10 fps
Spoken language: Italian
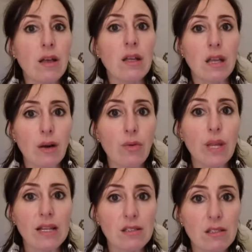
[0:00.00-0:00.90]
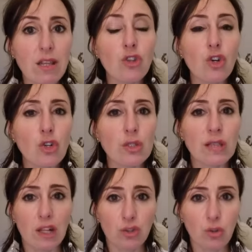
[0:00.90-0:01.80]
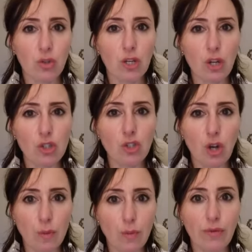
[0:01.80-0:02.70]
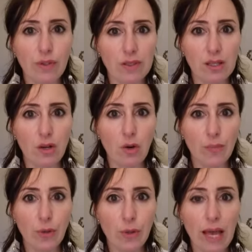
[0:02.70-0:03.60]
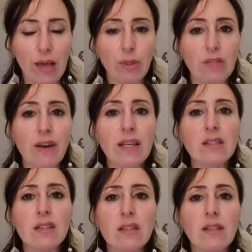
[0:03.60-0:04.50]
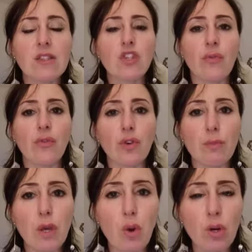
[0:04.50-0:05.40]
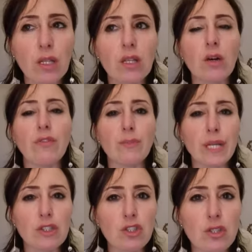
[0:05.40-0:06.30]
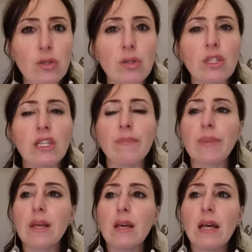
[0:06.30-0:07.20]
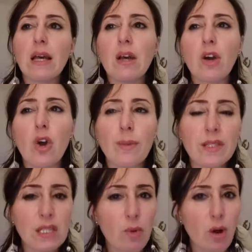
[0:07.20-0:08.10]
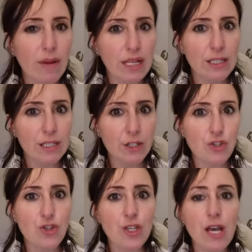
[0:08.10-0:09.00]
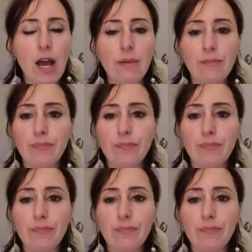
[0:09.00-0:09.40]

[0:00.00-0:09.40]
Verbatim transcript: lavora a stretto contatto con il nostro corpo fisico, ok? Quindi vai a sentire se c'è formicolio, vibrazioni, come si muove l'energia